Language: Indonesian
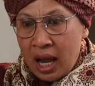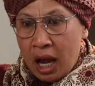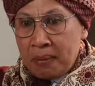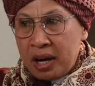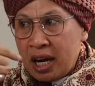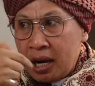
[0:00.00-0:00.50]

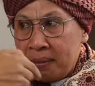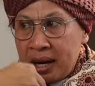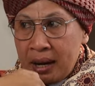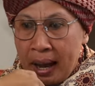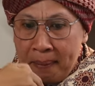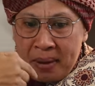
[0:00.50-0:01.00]
Hama dalam
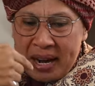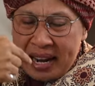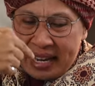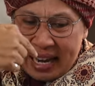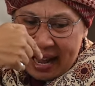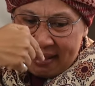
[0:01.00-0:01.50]
adalah hama
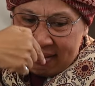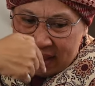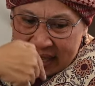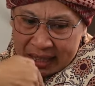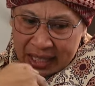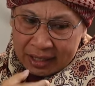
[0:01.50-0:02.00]
dari
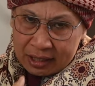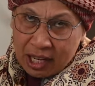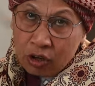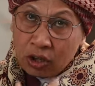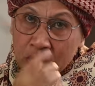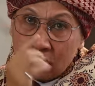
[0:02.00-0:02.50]
hati kita yang
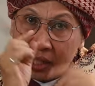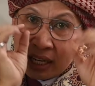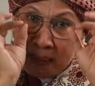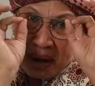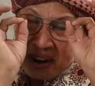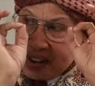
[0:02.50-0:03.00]
telah kotor
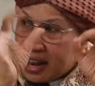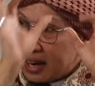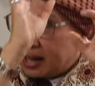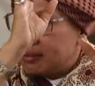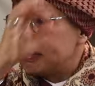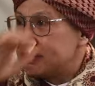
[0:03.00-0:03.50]
karena
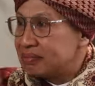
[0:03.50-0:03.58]
pandangan.